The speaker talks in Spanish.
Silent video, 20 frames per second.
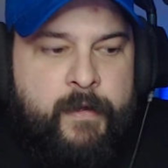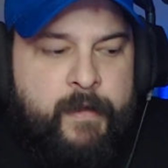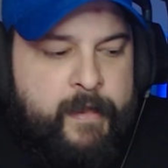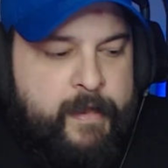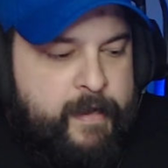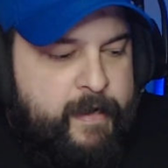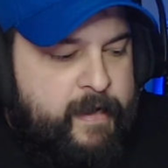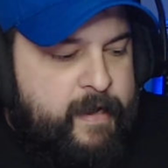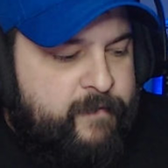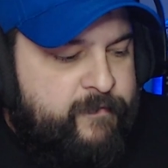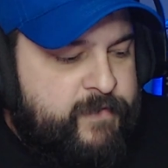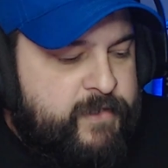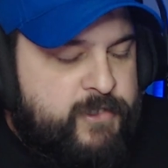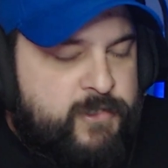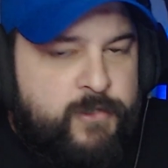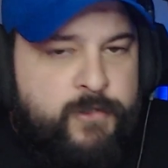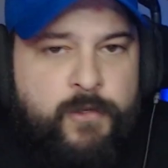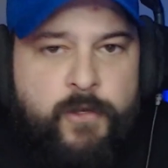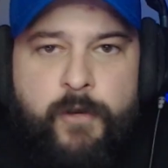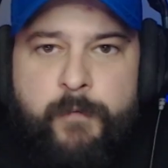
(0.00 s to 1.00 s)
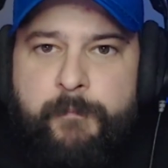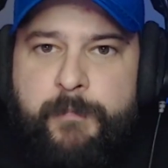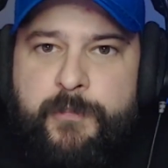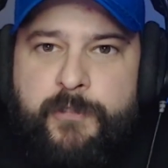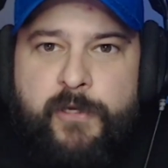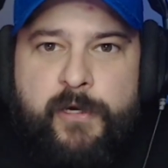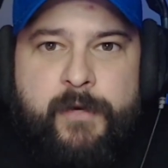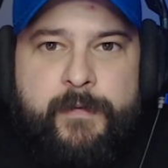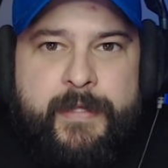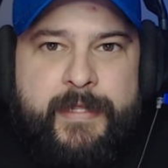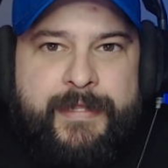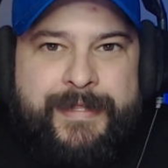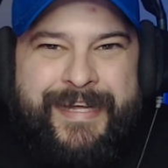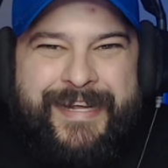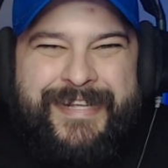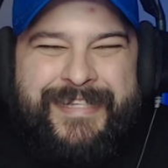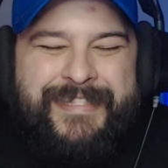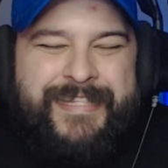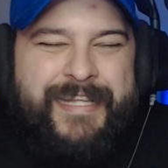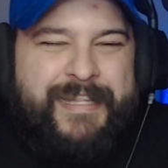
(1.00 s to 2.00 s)
Eh, la afición no lo empezó a
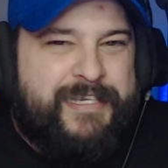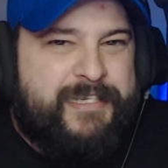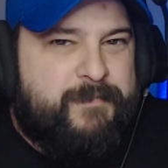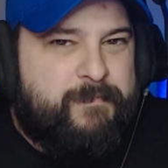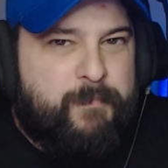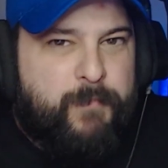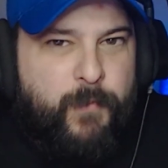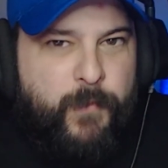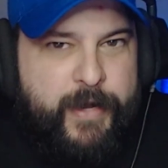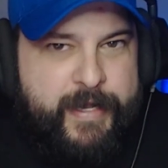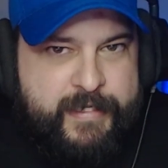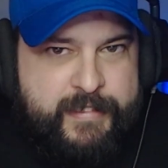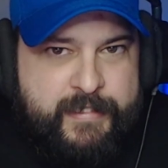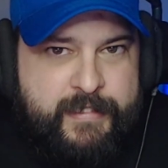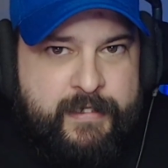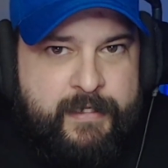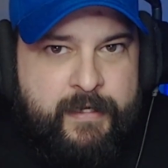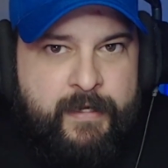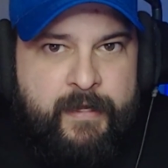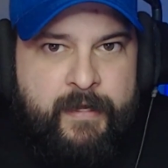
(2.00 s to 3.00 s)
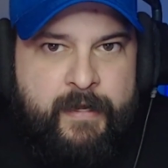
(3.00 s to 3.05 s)
reventar hasta después.